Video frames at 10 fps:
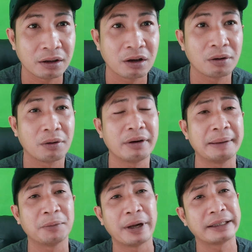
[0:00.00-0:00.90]
cô đâu có
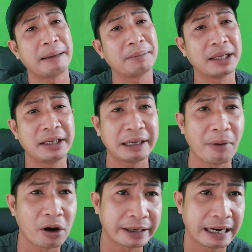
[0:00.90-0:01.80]
thèm quan tâm tới những cái
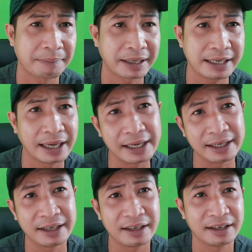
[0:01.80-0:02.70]
bọn này làm cái gì.